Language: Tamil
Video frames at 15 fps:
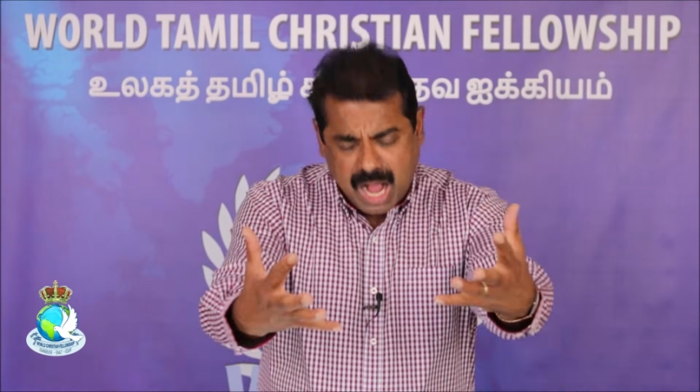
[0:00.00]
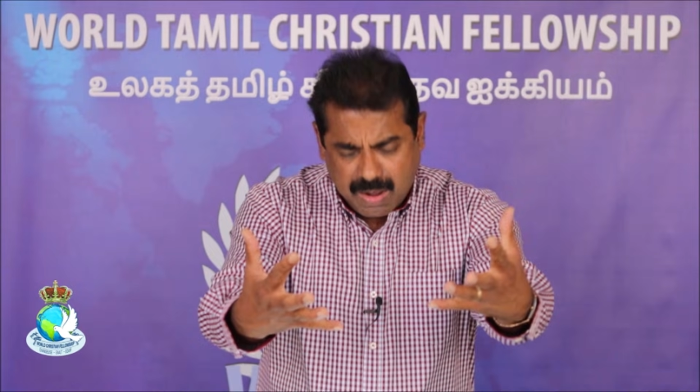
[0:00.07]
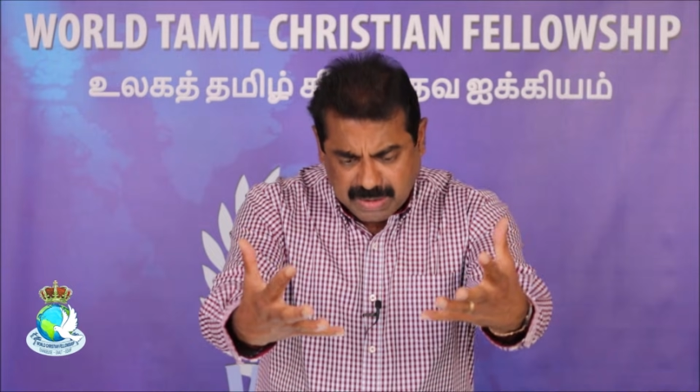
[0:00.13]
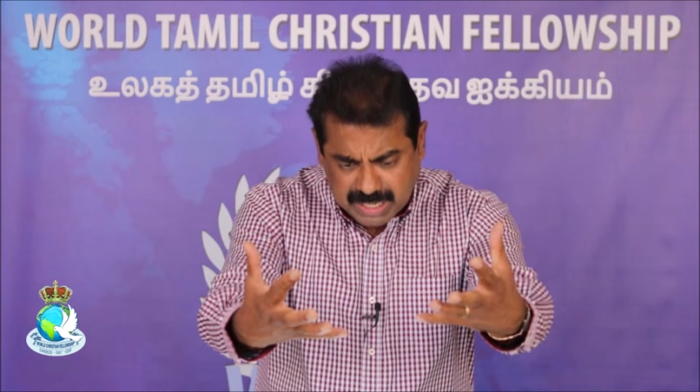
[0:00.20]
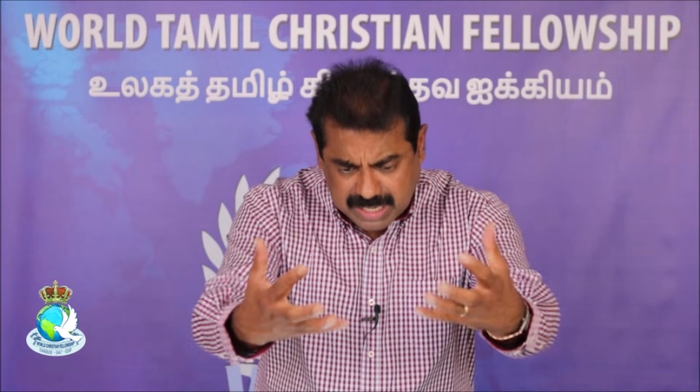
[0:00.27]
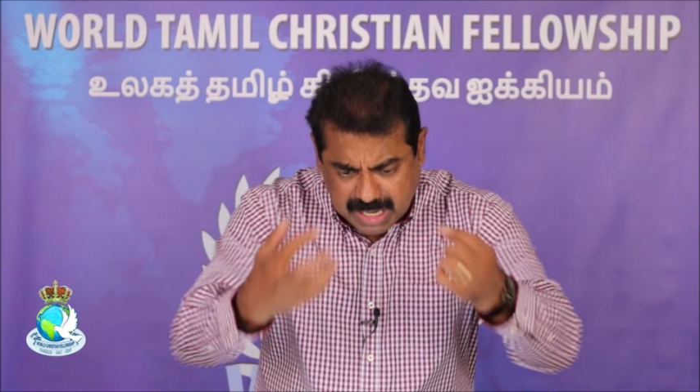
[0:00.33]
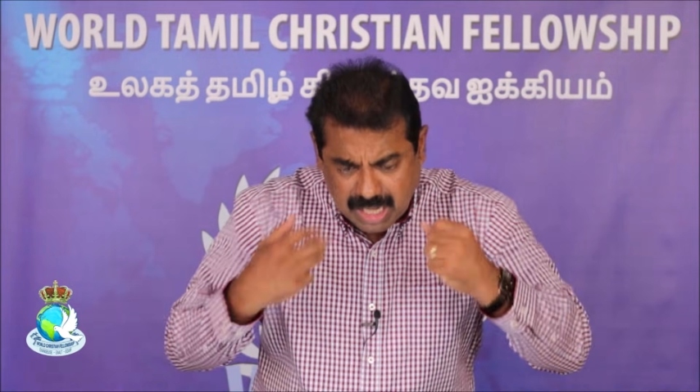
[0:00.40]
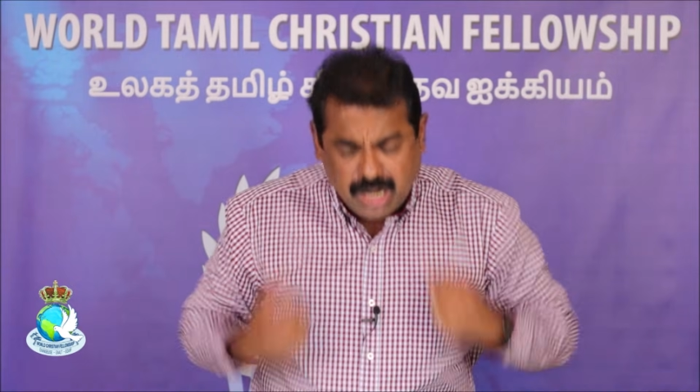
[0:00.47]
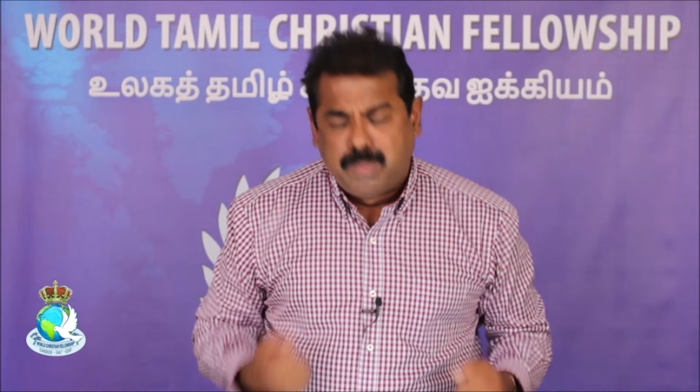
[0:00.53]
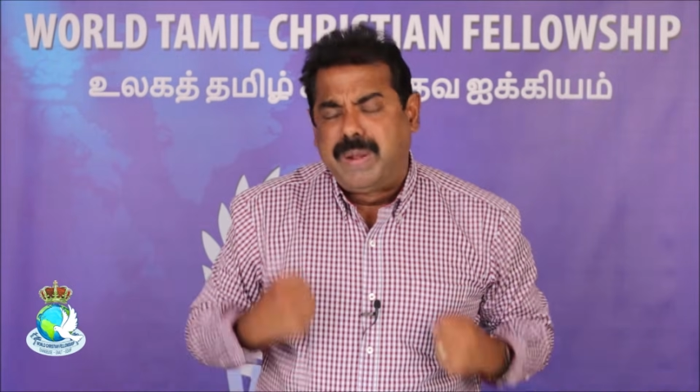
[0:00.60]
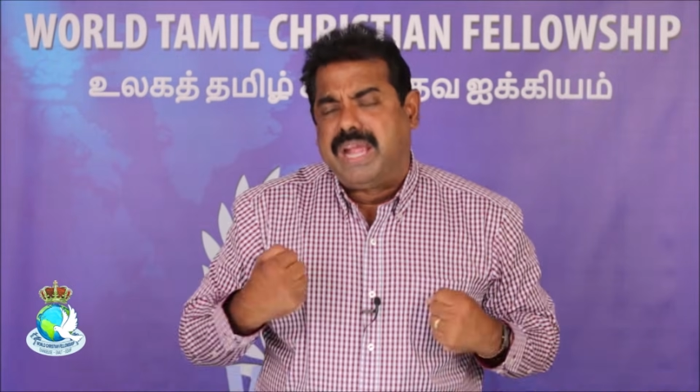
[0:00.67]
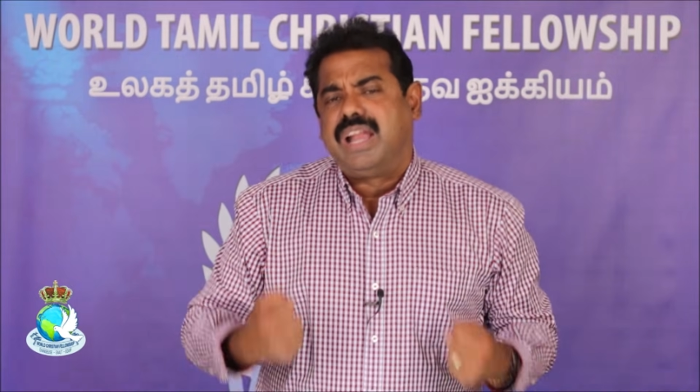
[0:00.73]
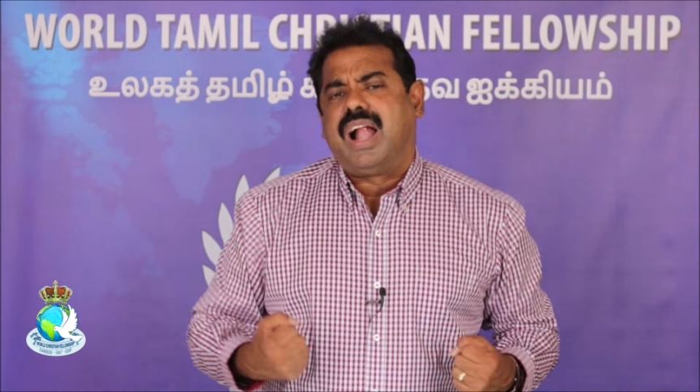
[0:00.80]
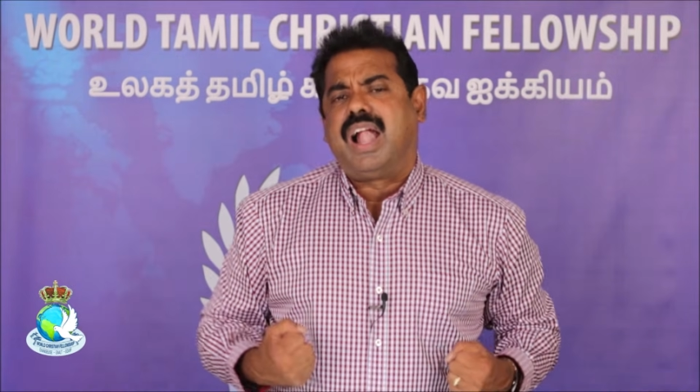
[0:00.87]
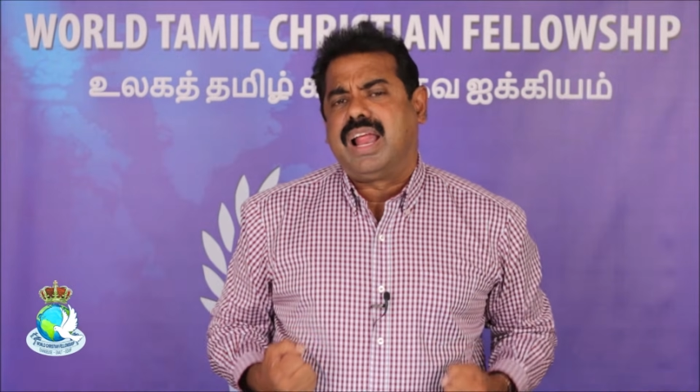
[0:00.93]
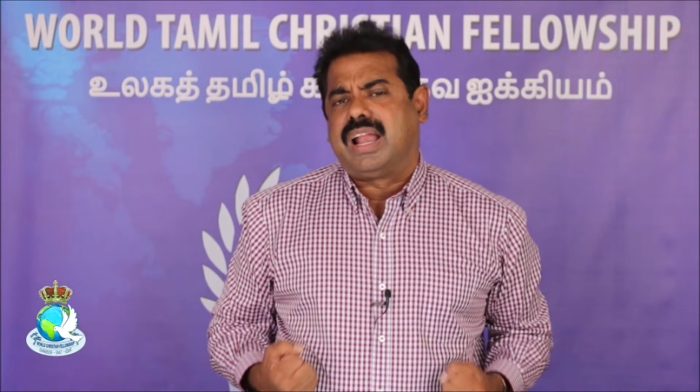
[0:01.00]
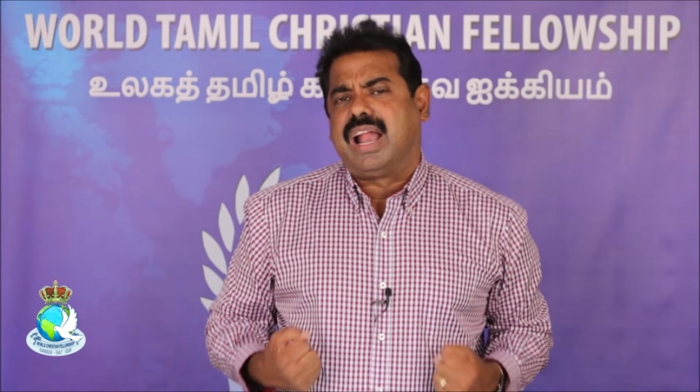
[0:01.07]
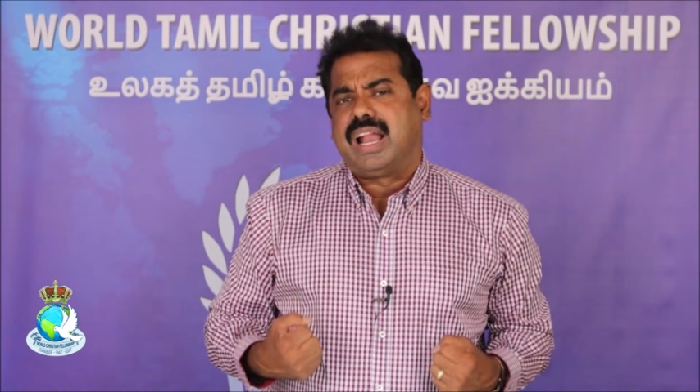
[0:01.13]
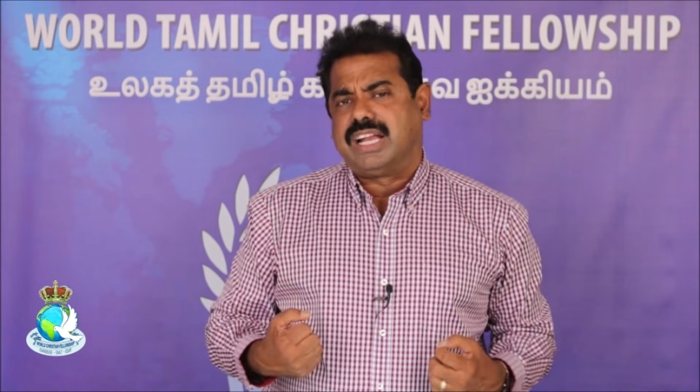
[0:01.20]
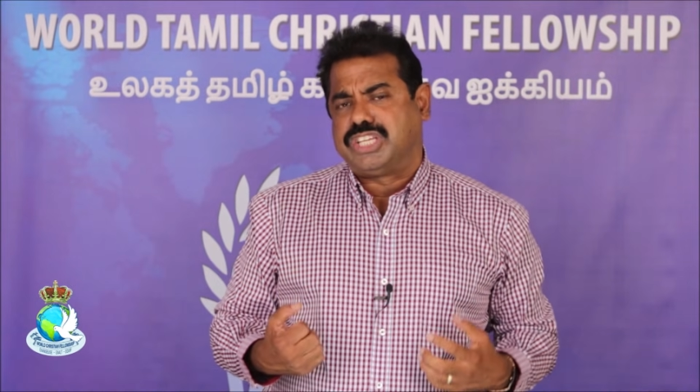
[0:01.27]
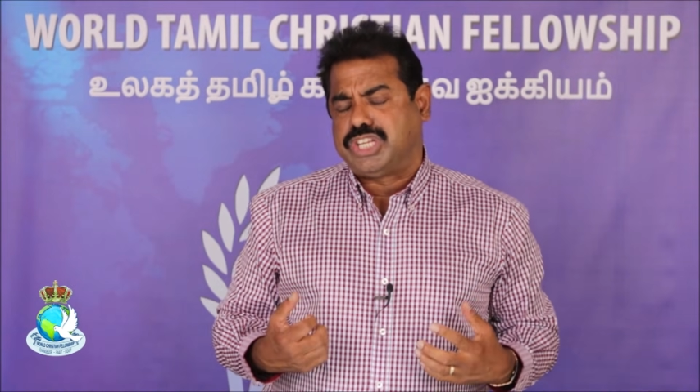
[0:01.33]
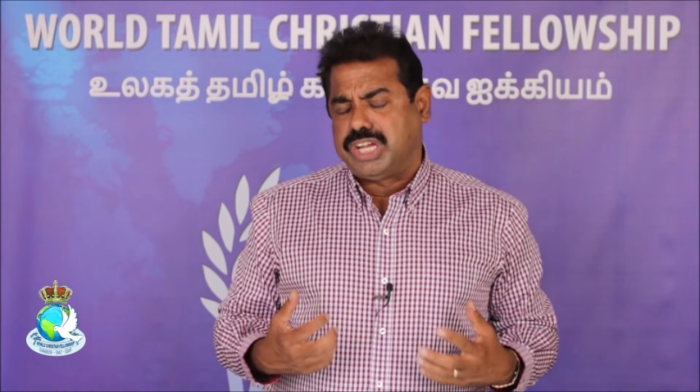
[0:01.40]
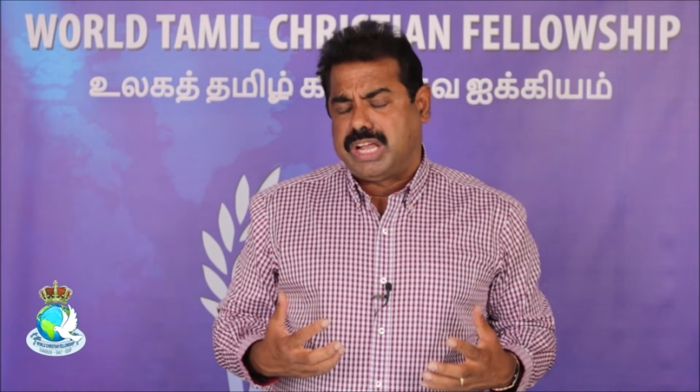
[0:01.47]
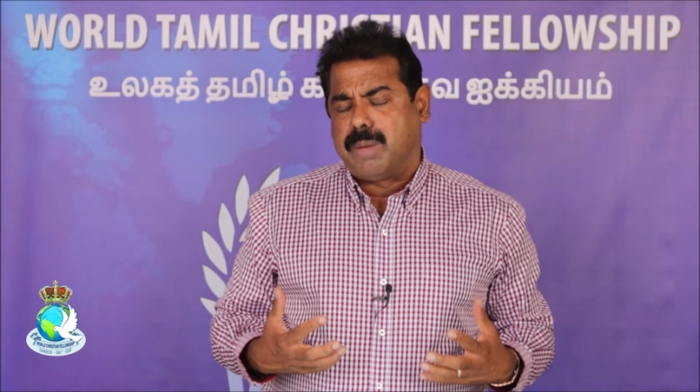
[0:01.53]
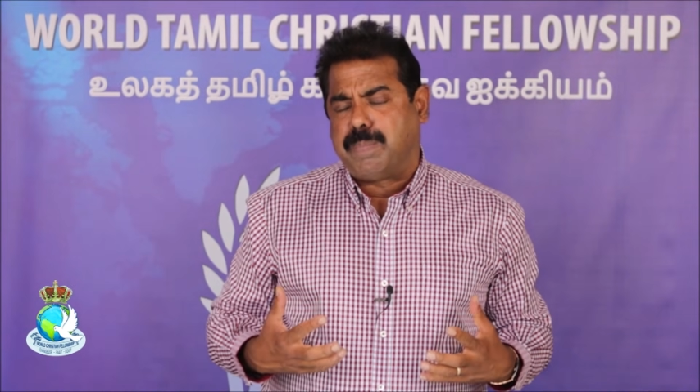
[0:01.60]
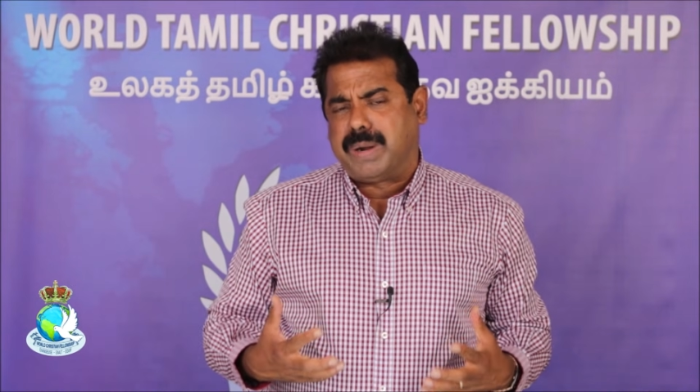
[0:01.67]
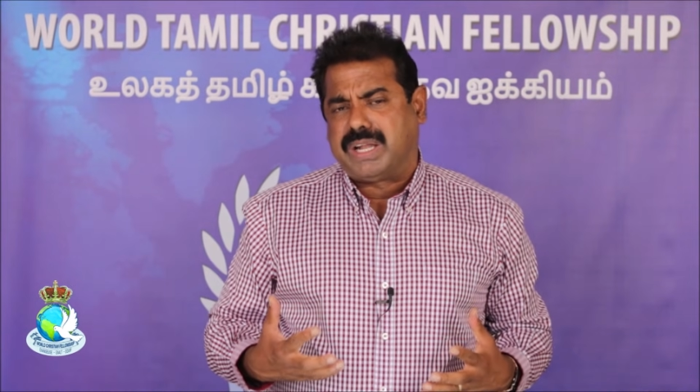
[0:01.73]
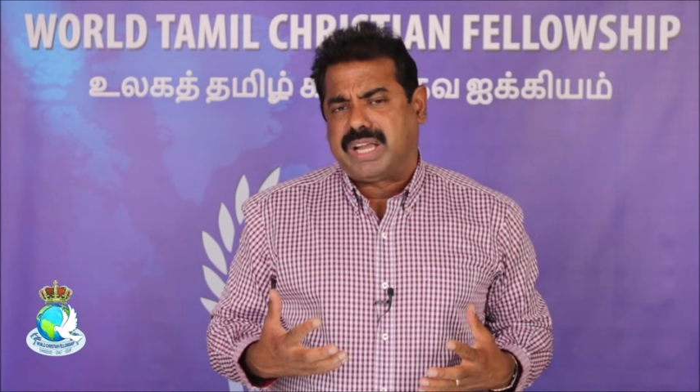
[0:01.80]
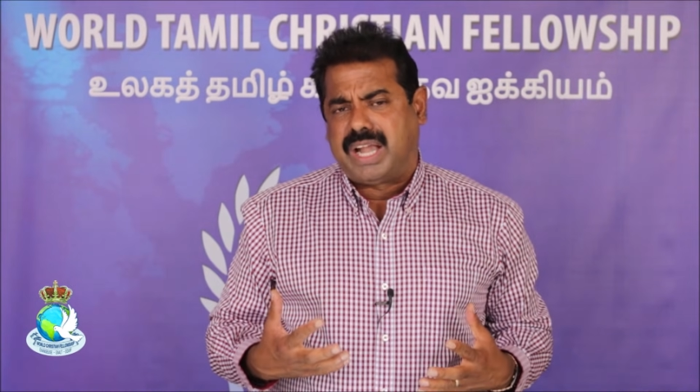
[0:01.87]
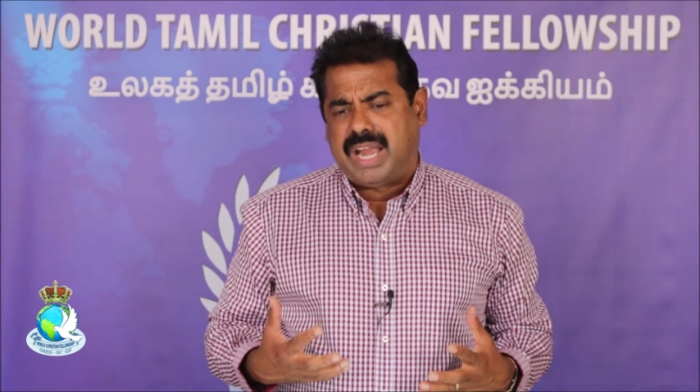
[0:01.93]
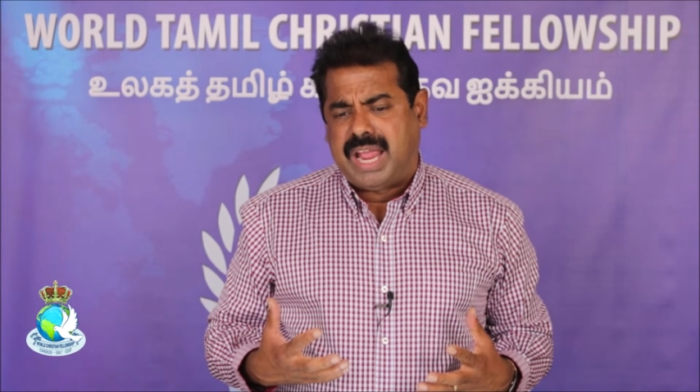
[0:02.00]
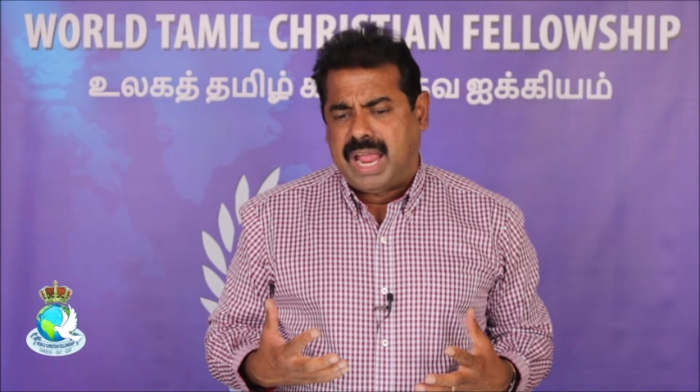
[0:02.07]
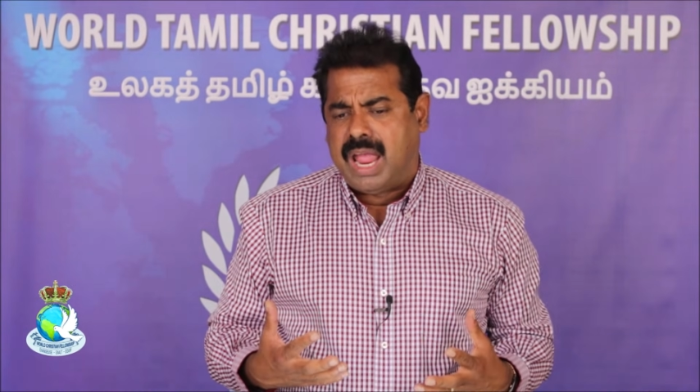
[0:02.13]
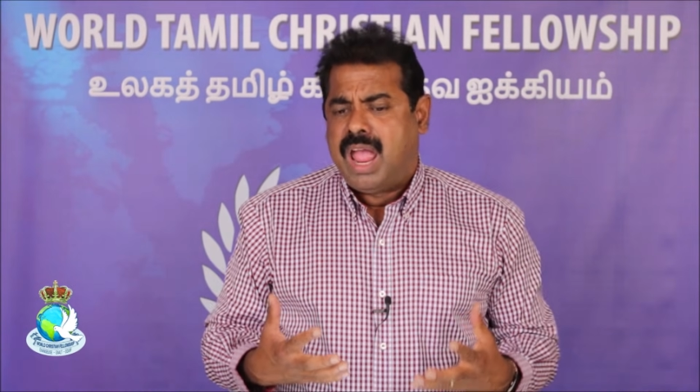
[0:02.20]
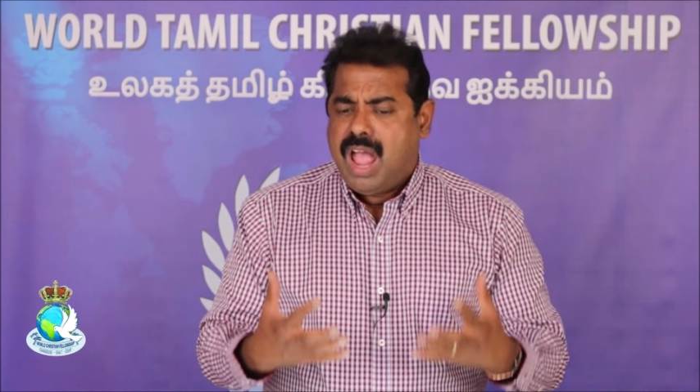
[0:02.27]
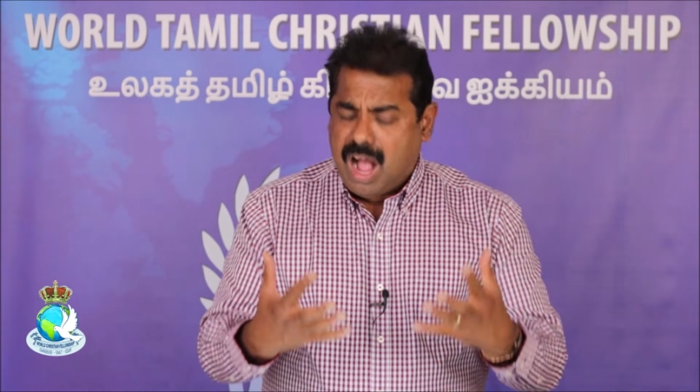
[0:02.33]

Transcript: அவர் கிருபையினால் நான் ரட்சிக்கப்பட்டனே